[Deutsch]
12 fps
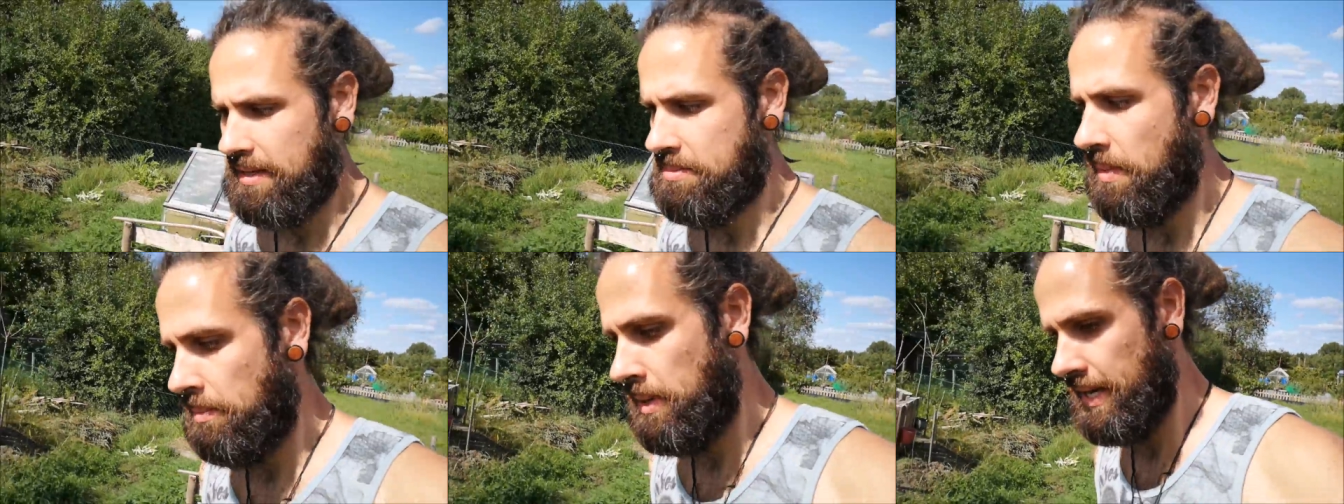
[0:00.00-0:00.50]
jetzt
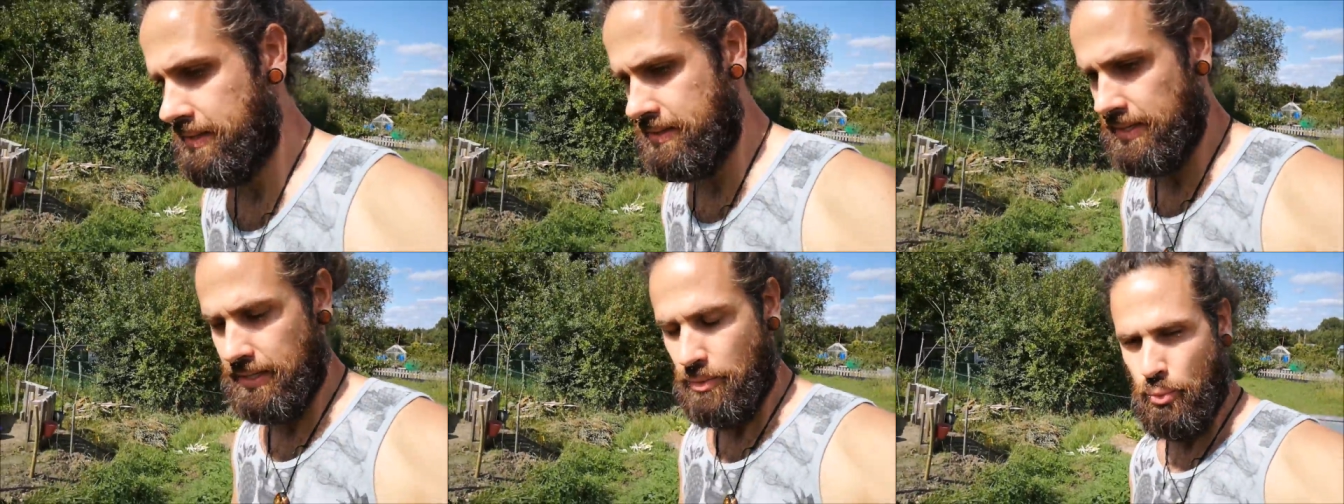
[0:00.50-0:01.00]
mal ein
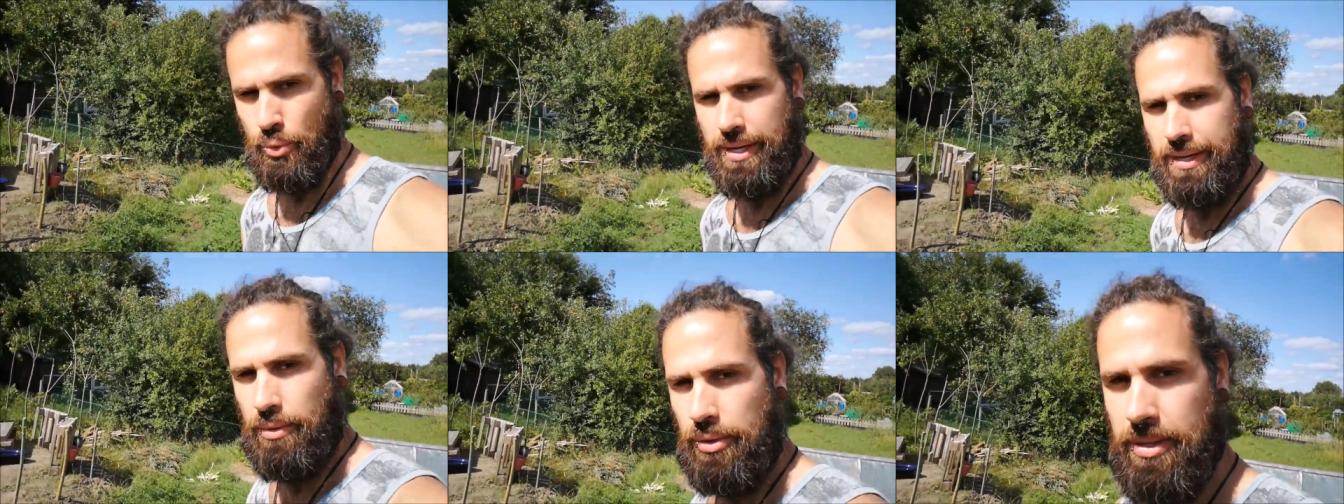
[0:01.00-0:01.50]
Plätzchen,
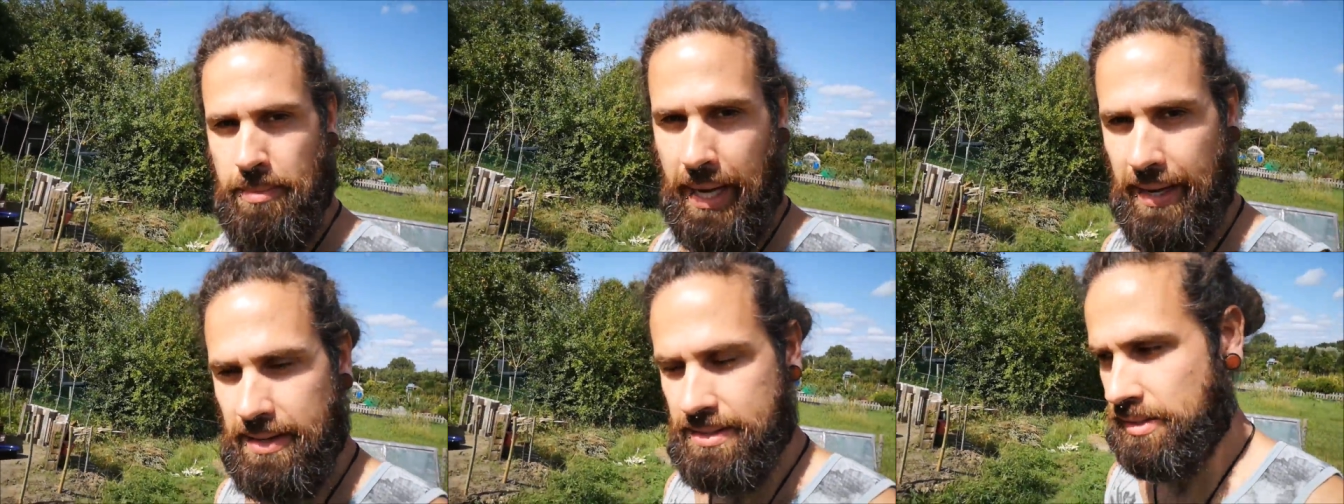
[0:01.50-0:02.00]
hui, durch die
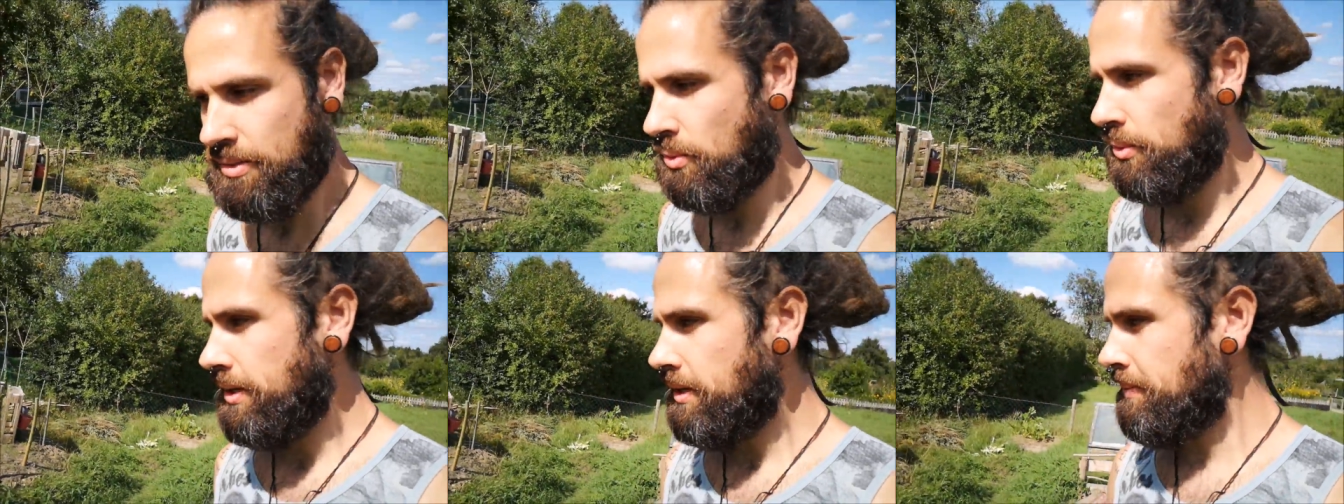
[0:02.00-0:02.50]
Brennnesseln
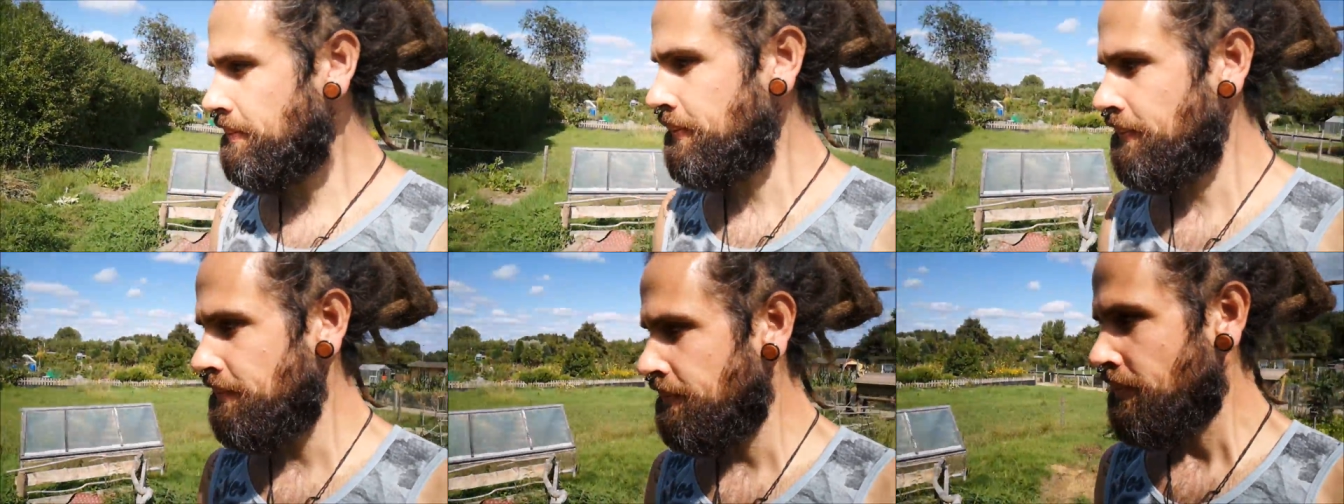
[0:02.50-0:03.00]
durch.
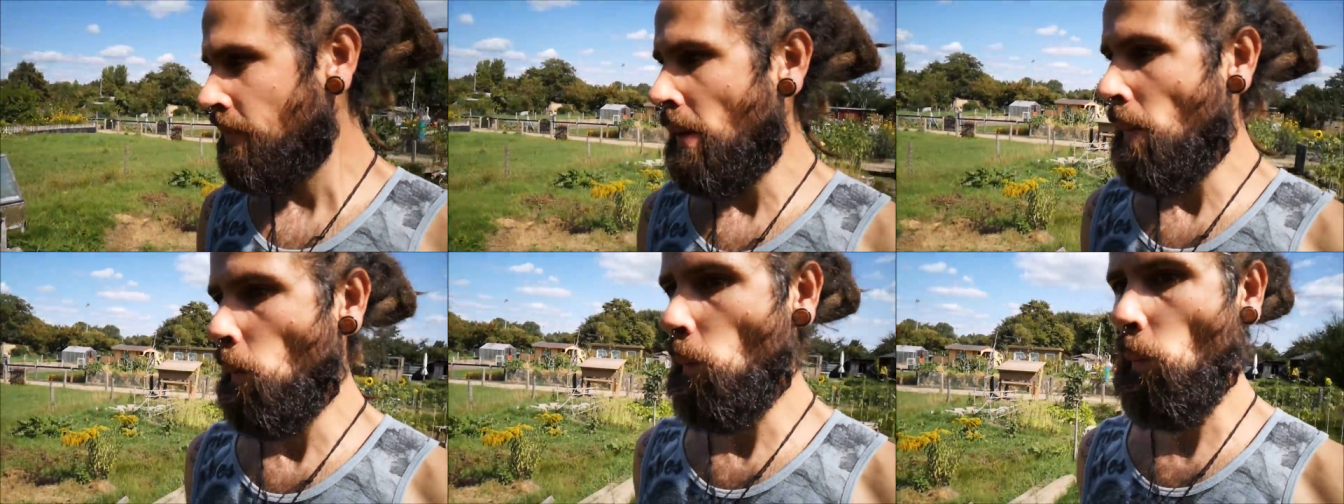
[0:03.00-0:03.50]

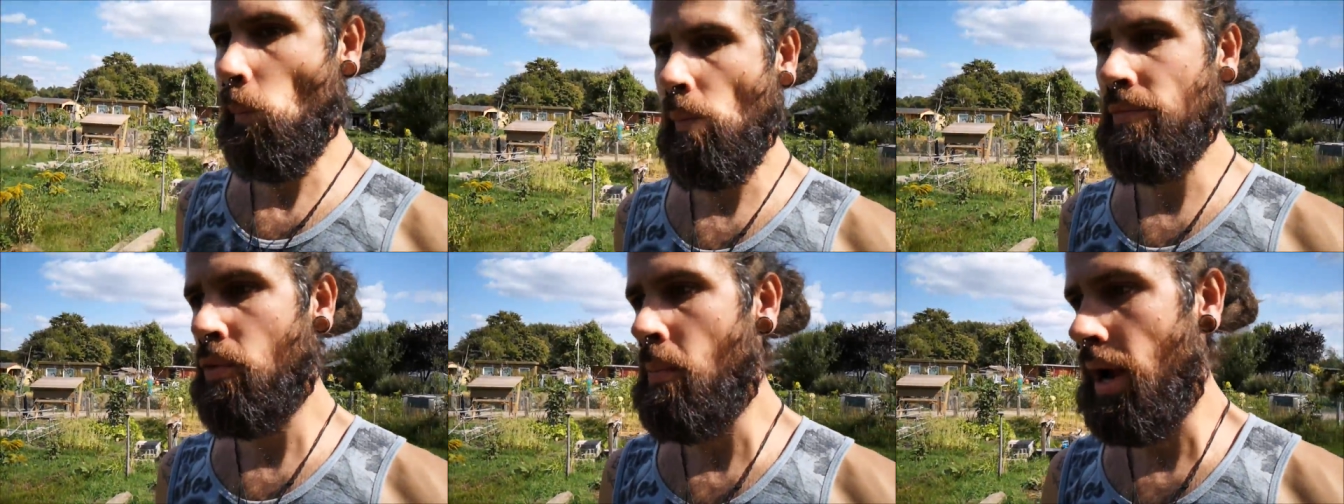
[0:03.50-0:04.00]

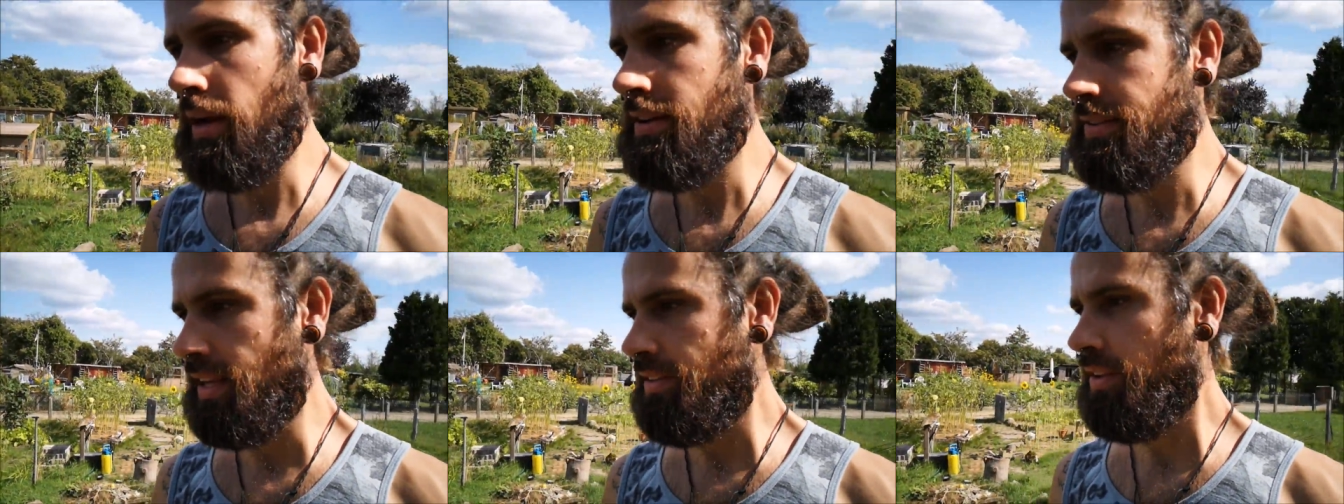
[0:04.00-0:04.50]
Hm, wo male ich
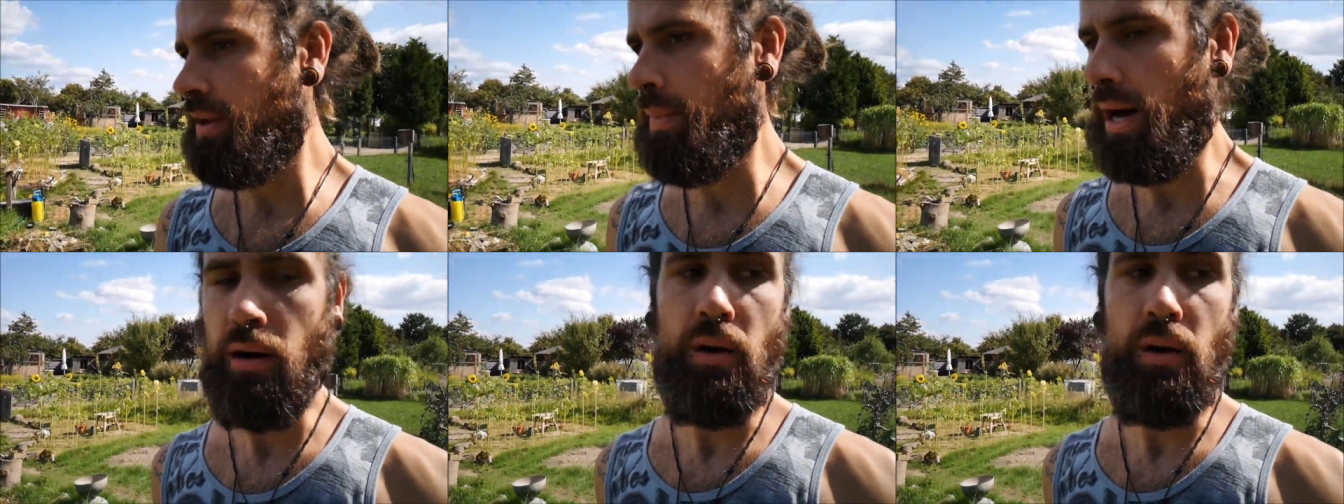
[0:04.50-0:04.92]
das Ganze denn mal